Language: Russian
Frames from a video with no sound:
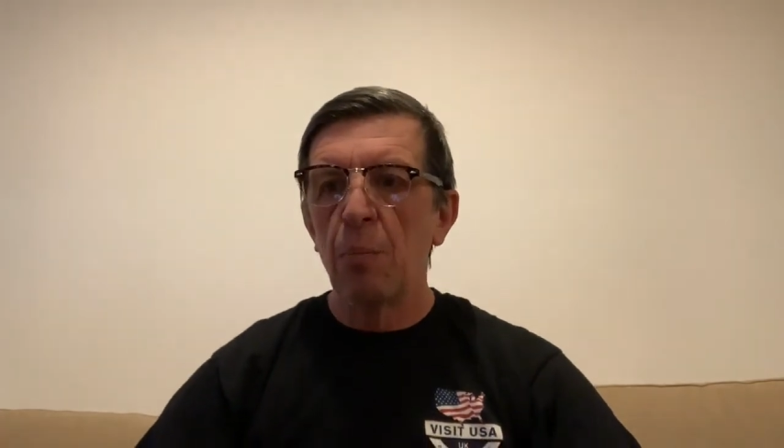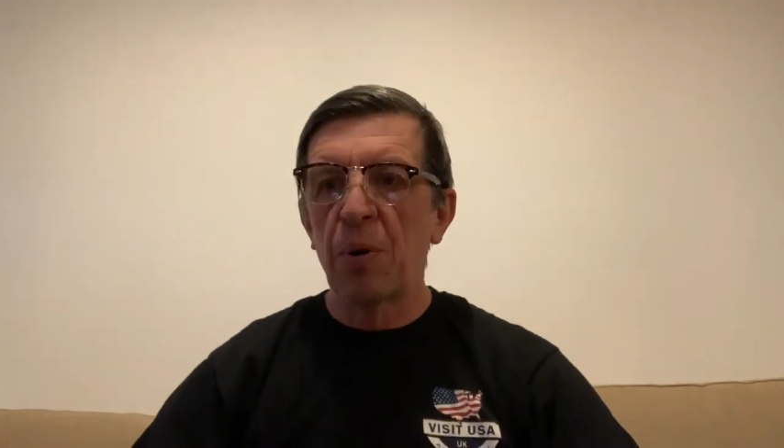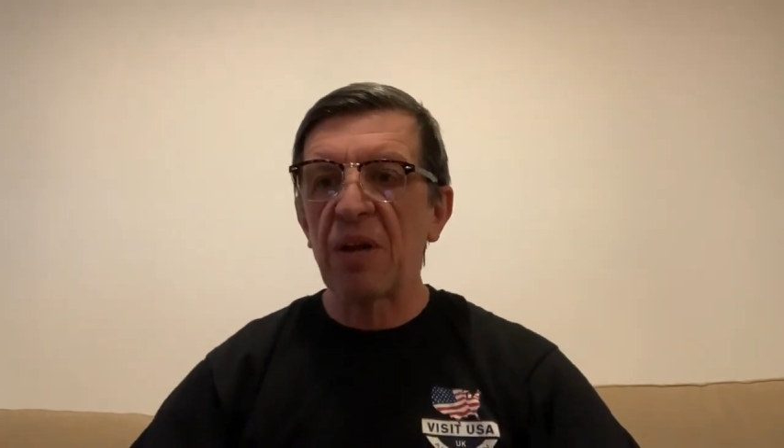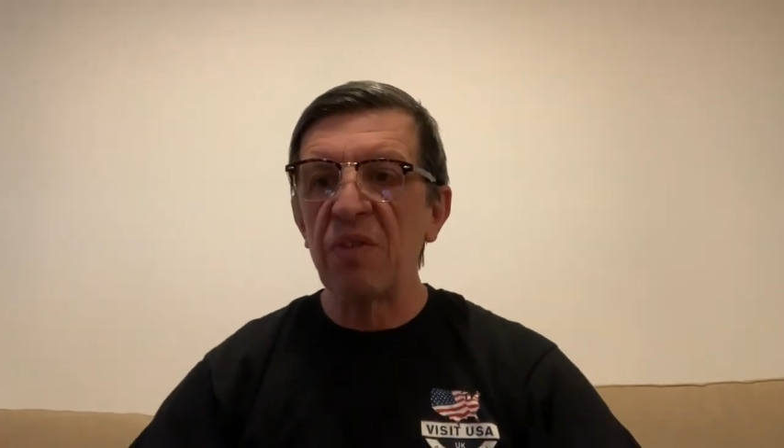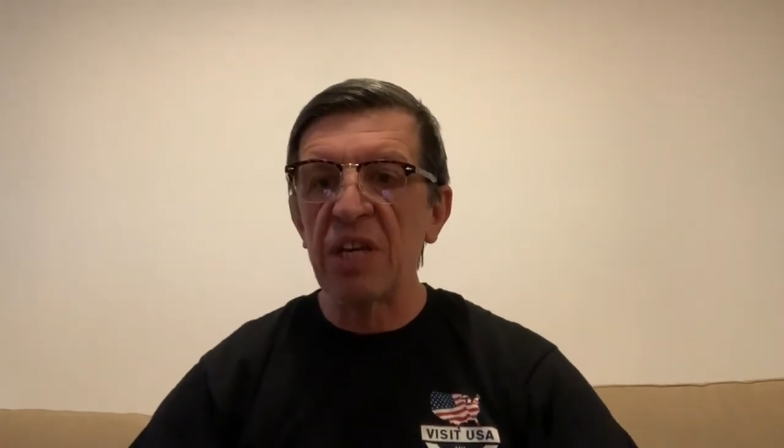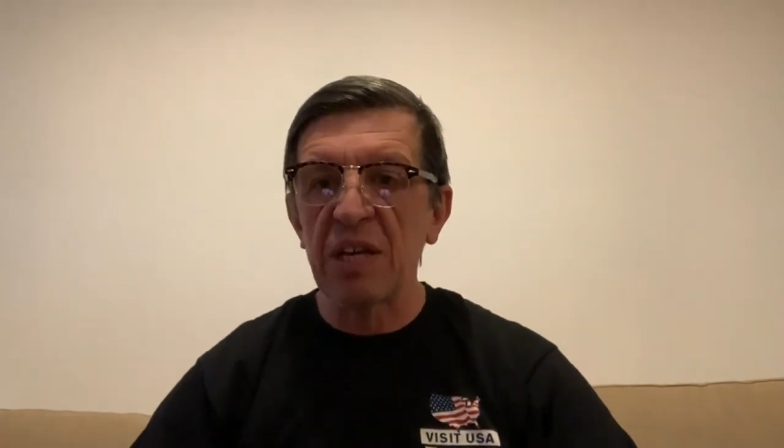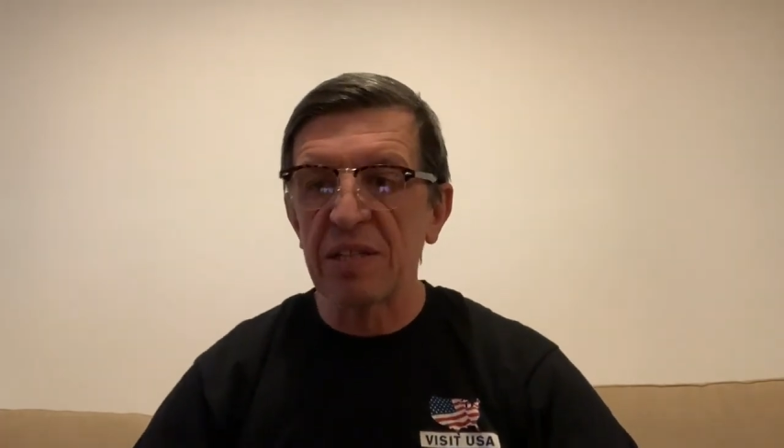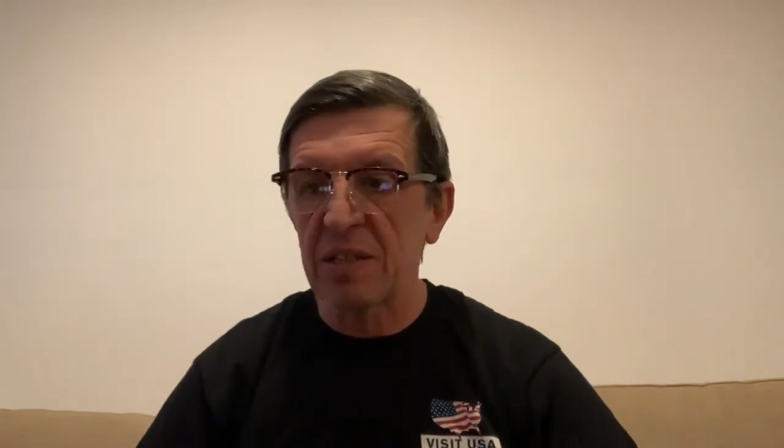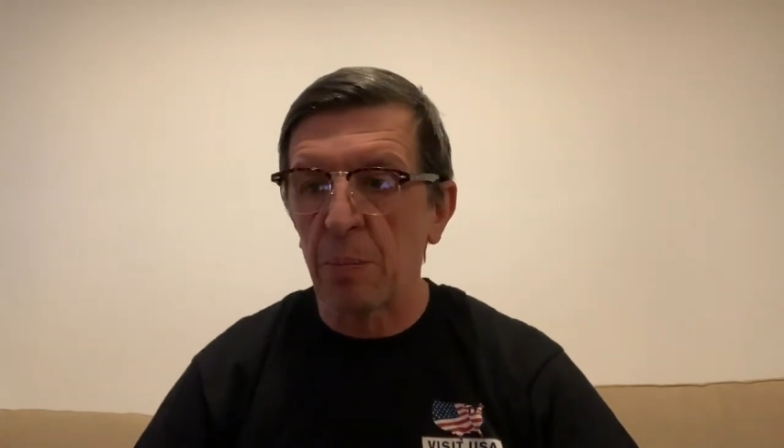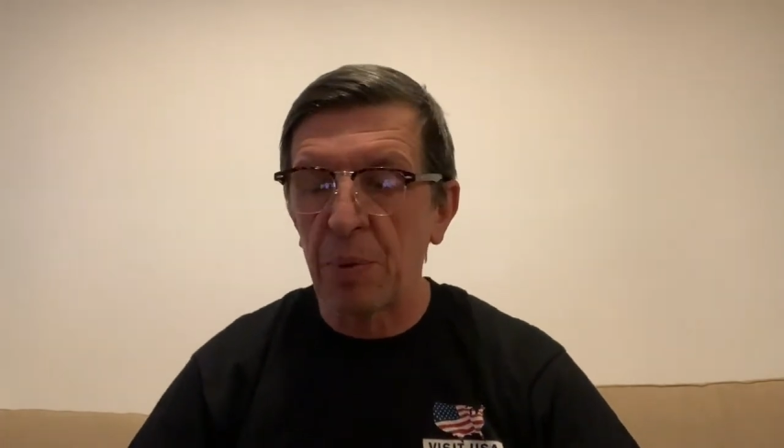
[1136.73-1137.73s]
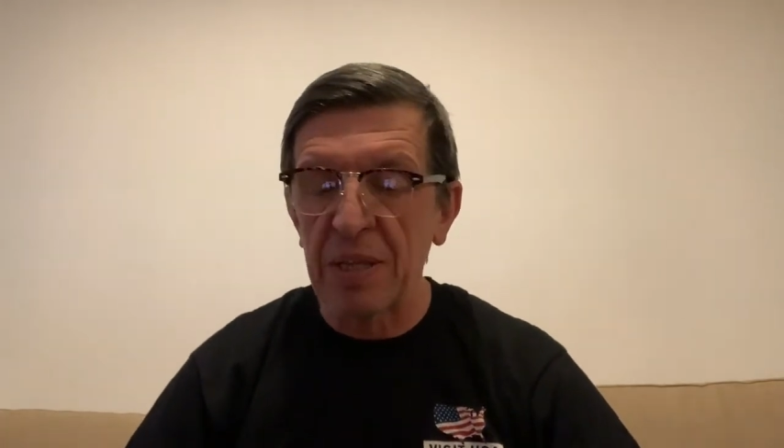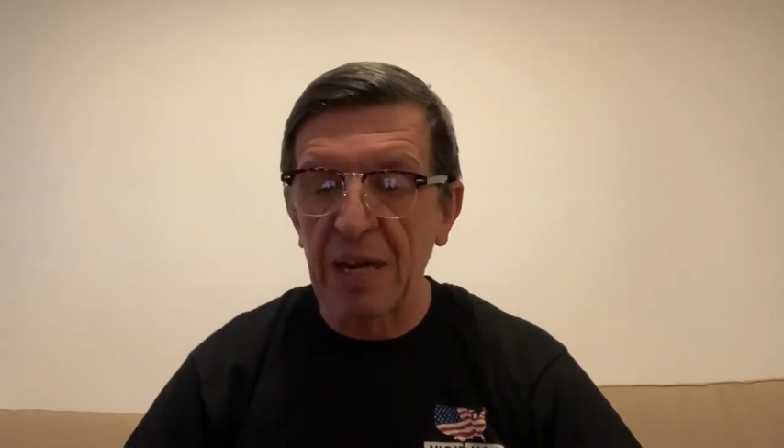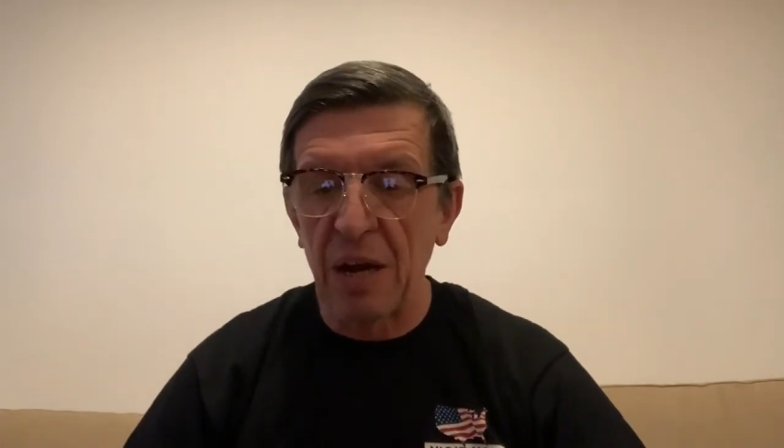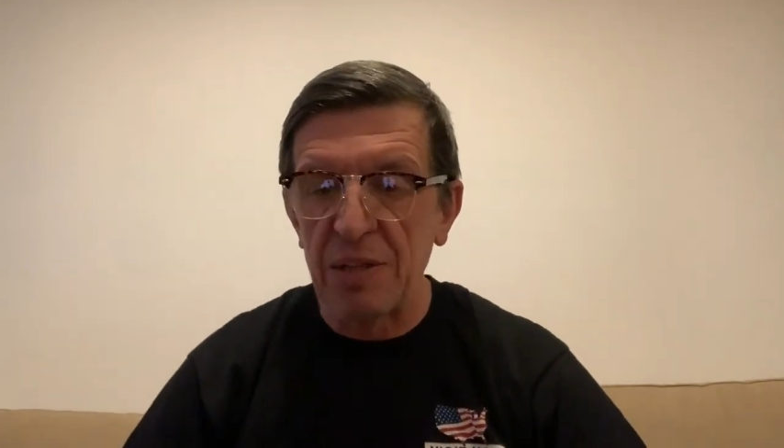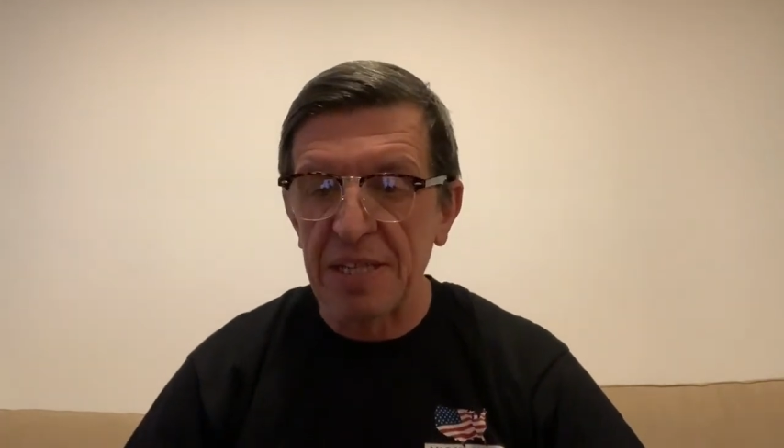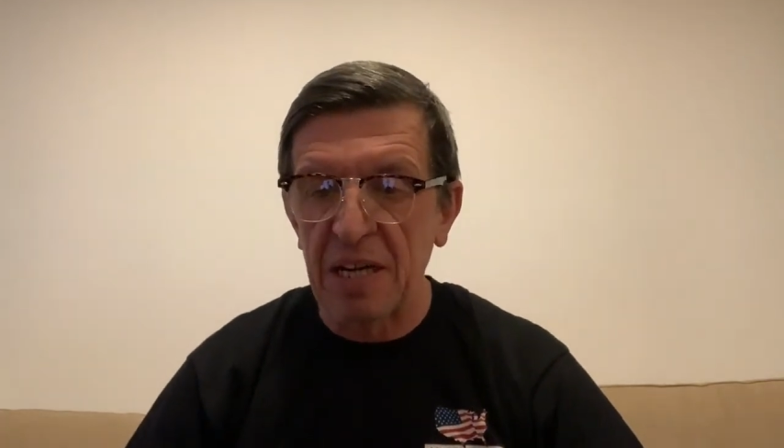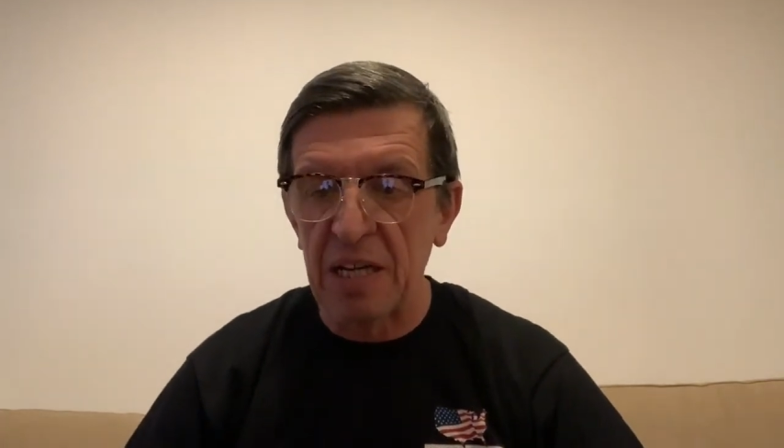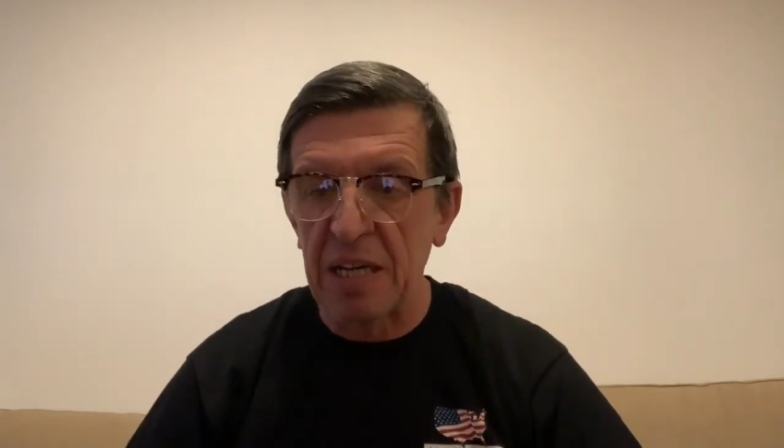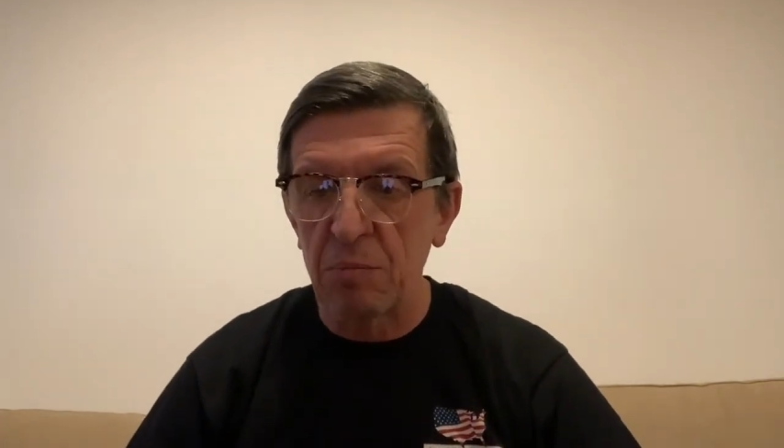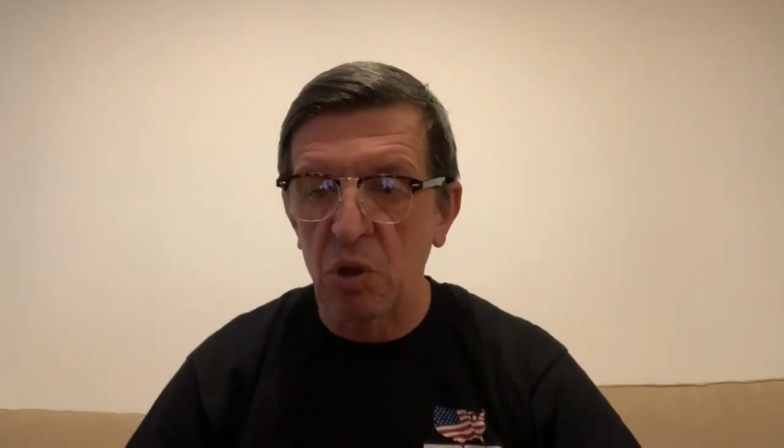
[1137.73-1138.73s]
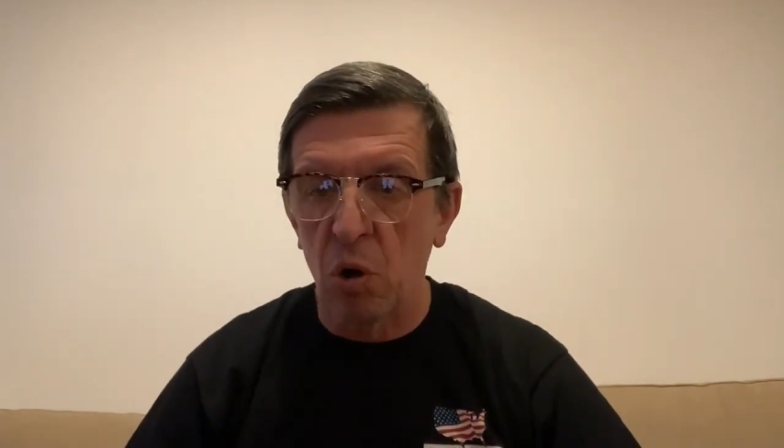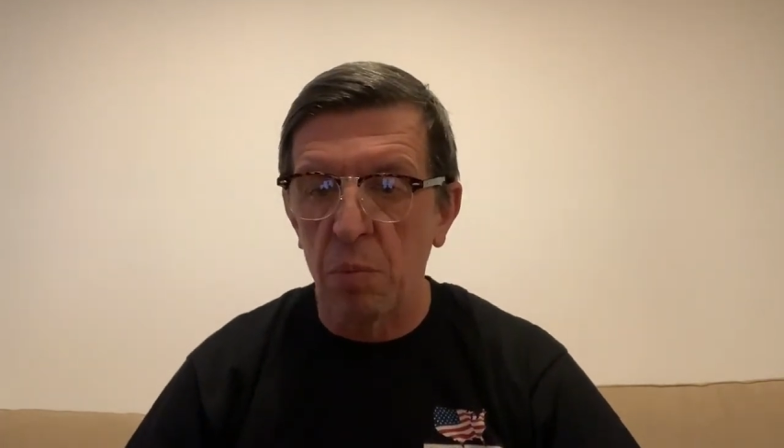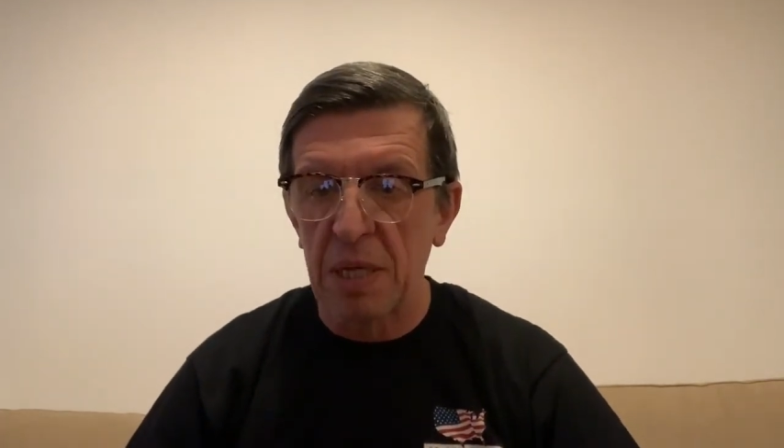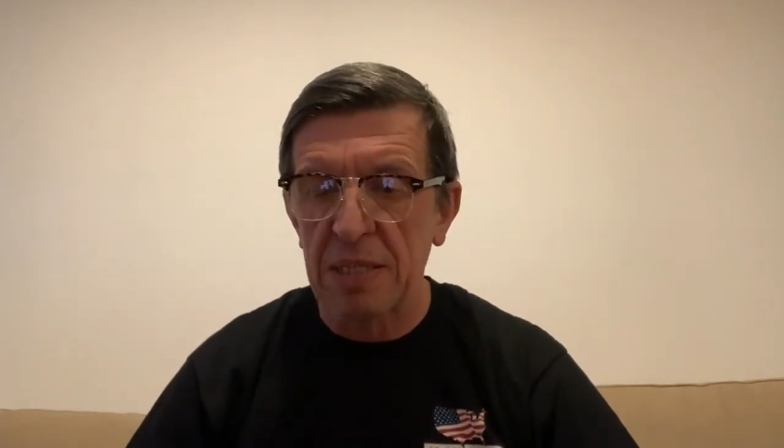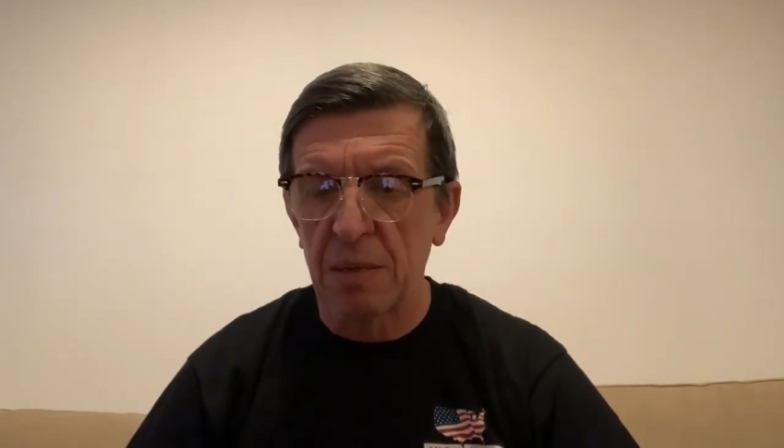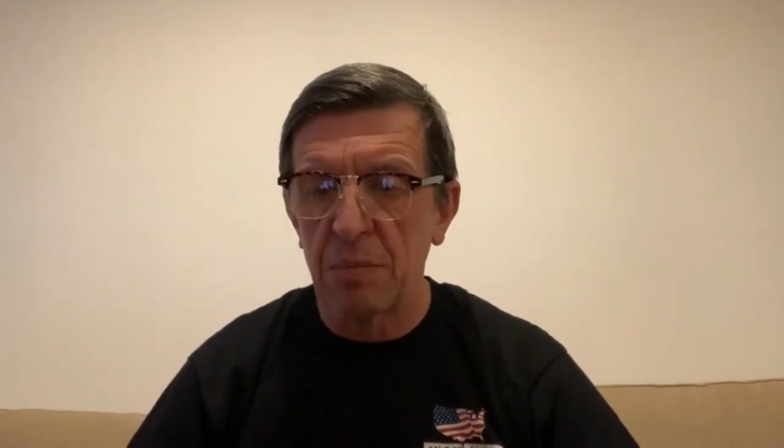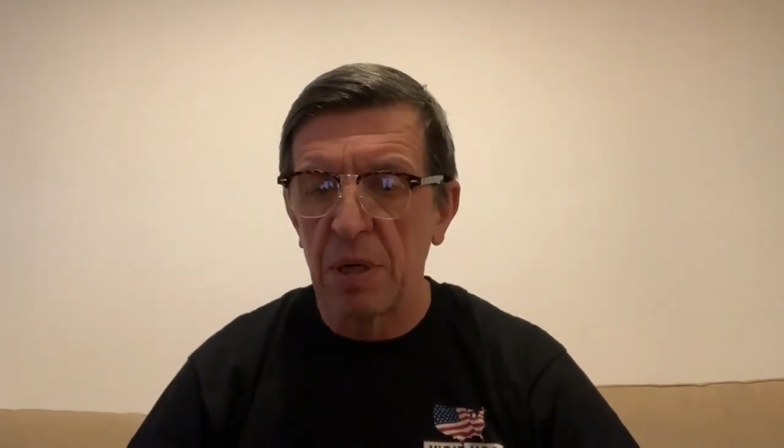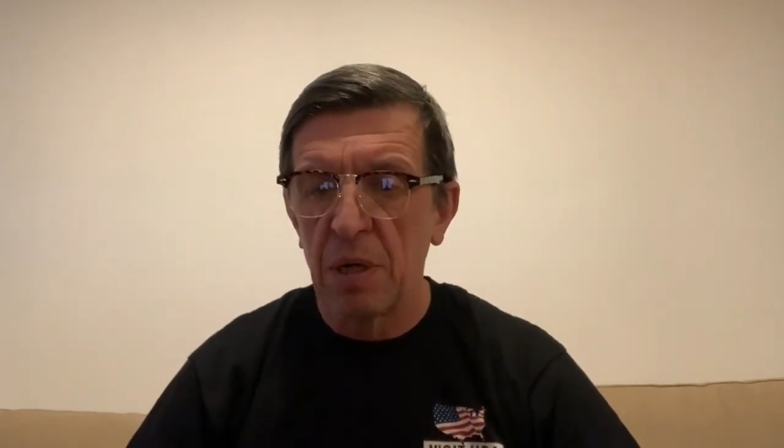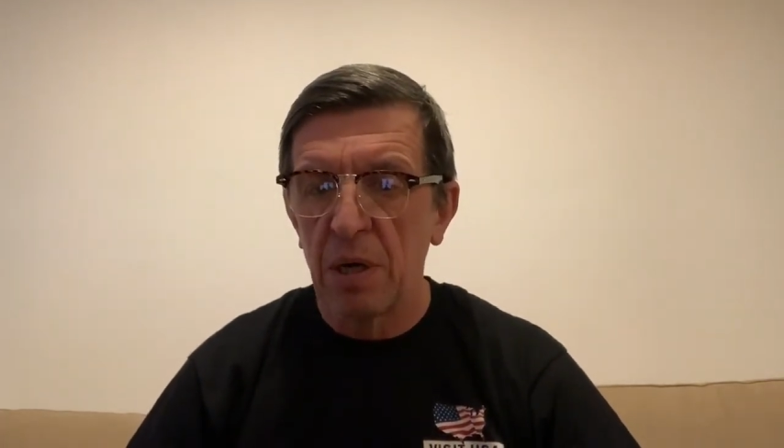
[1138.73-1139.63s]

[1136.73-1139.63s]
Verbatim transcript: правительство пытается каким-то образом